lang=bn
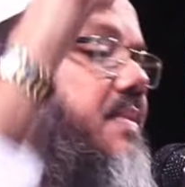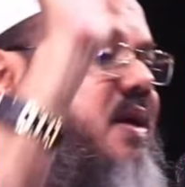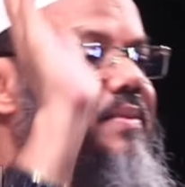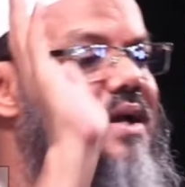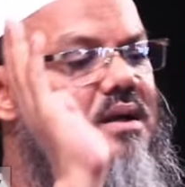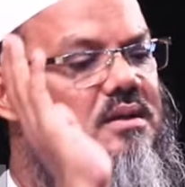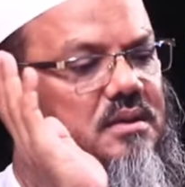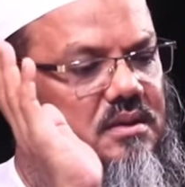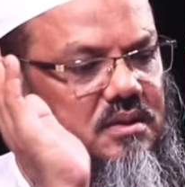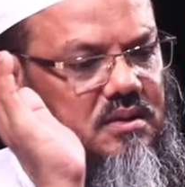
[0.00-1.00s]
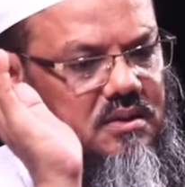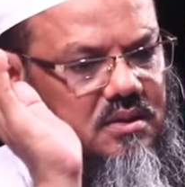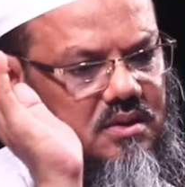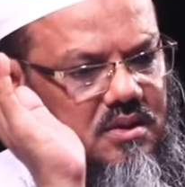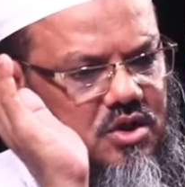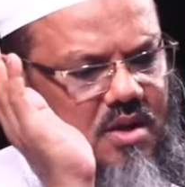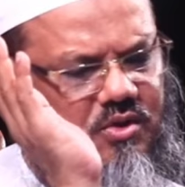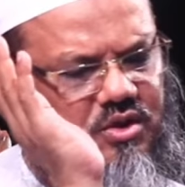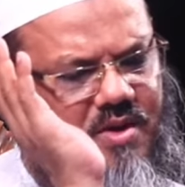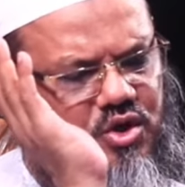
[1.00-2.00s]
যেতে পারবে না
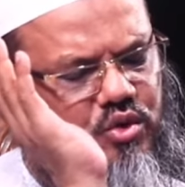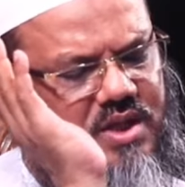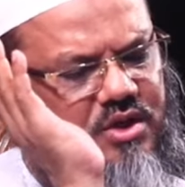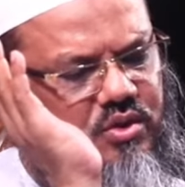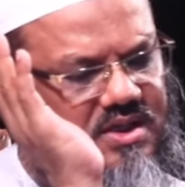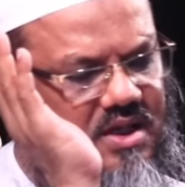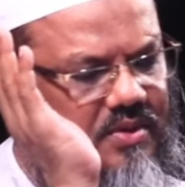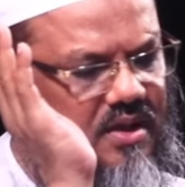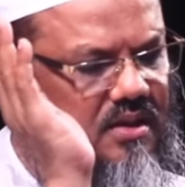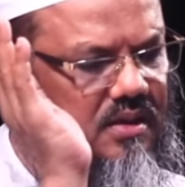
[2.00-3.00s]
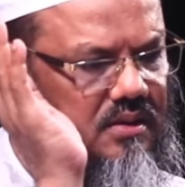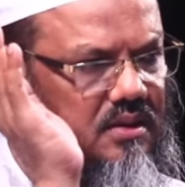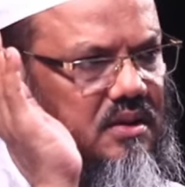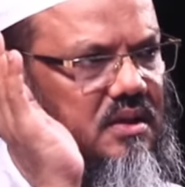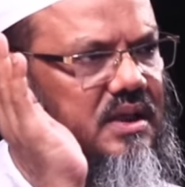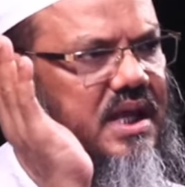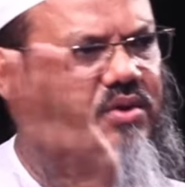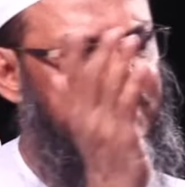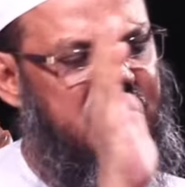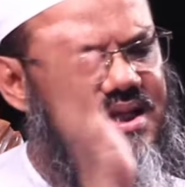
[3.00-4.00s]
সমস্ত মানুষ কোথায় চলে যাবে
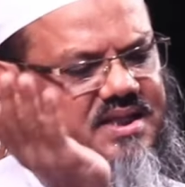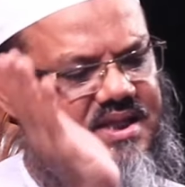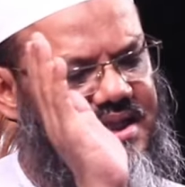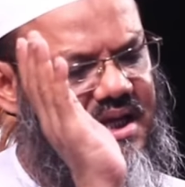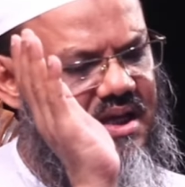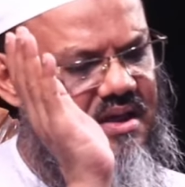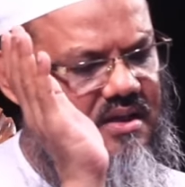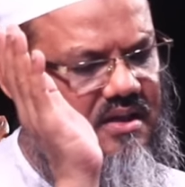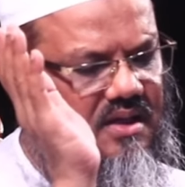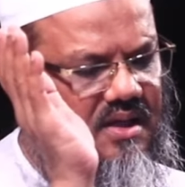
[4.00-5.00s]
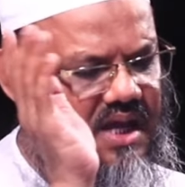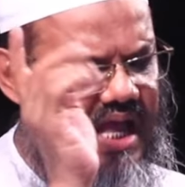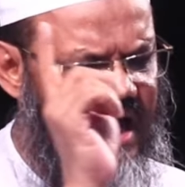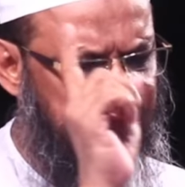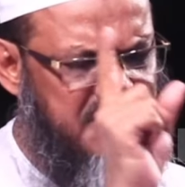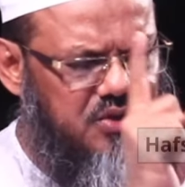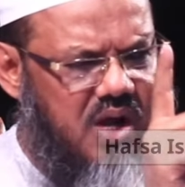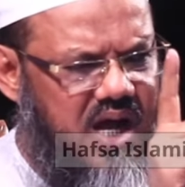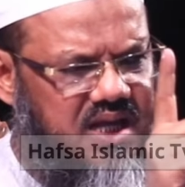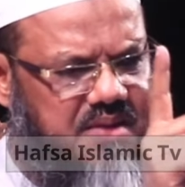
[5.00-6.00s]
কেউ জান্নাতে যেতে একমাত্র
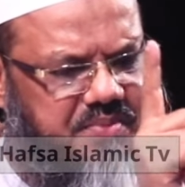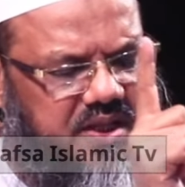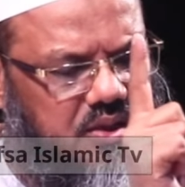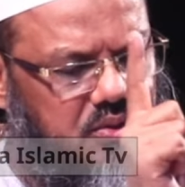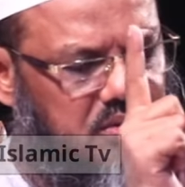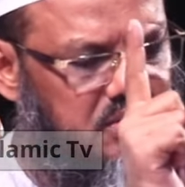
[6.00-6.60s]
আলেম ব্যতীত